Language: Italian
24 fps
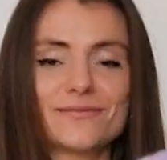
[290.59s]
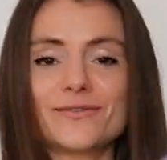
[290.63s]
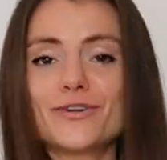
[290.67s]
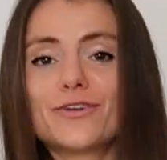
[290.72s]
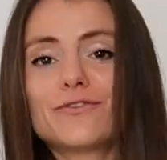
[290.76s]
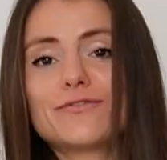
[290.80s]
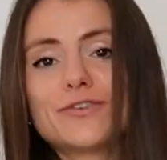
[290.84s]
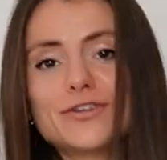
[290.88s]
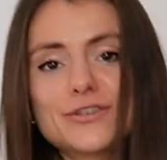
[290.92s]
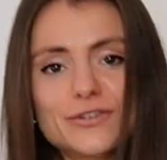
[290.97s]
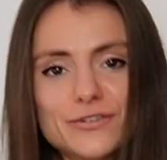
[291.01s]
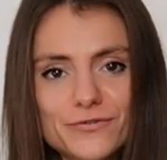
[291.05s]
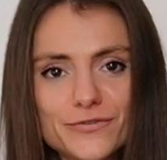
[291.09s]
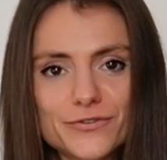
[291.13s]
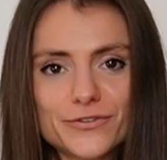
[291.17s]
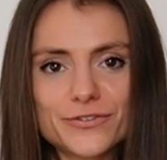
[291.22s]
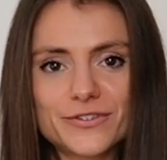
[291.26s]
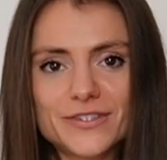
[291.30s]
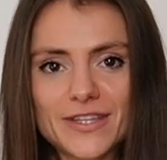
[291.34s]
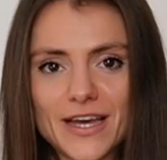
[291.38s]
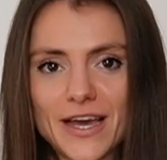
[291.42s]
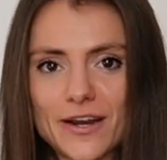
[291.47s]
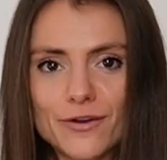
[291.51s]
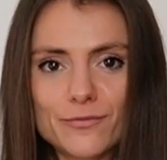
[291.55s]
lo voglio
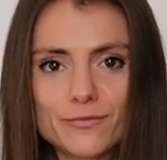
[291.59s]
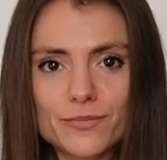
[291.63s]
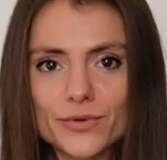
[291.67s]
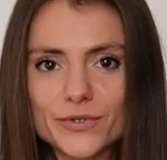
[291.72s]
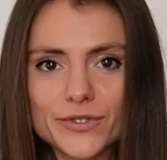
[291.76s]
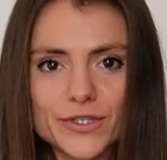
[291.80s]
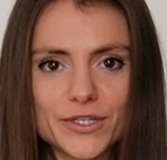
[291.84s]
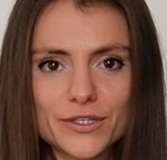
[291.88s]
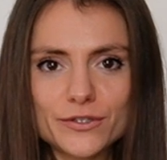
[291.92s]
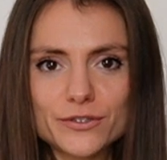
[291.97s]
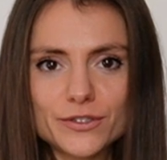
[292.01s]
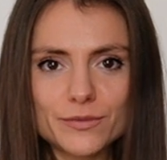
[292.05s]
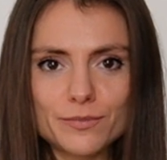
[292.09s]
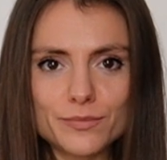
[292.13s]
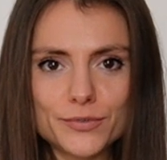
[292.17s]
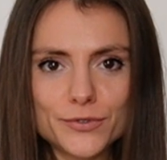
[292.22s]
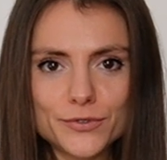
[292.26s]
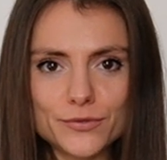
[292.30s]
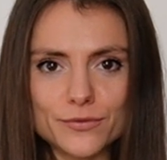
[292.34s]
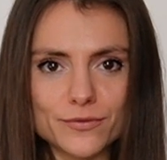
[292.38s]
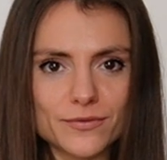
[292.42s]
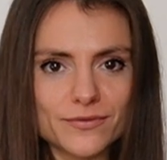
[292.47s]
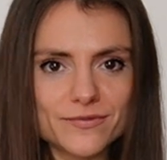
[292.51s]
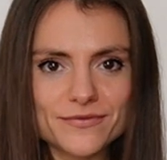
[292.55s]
sfruttare un pochino di
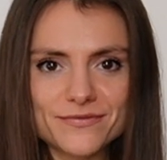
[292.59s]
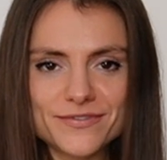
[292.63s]
più